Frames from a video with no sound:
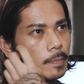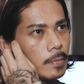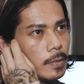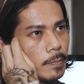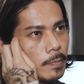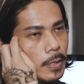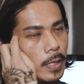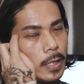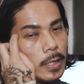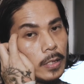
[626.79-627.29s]

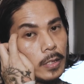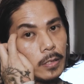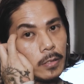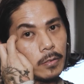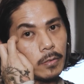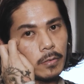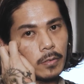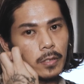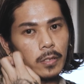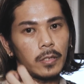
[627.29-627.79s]
やっぱ
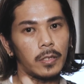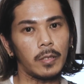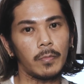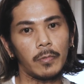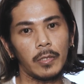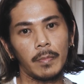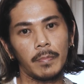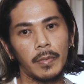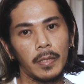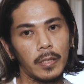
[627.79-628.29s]
アーティストって言って
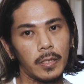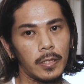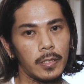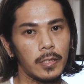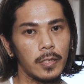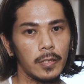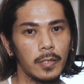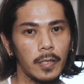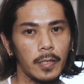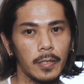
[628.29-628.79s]
もやっぱ
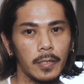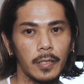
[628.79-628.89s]
一接